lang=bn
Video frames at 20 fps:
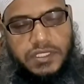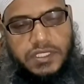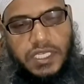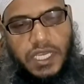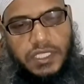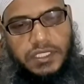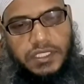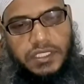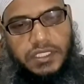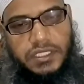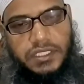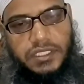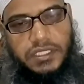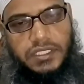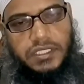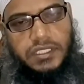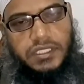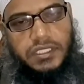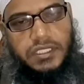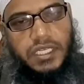যাদের
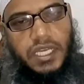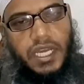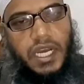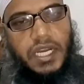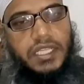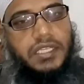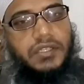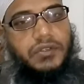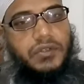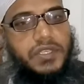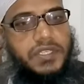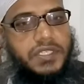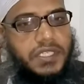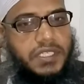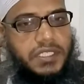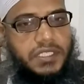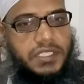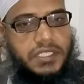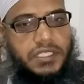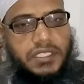ঘাড়ে
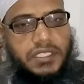রয়েছে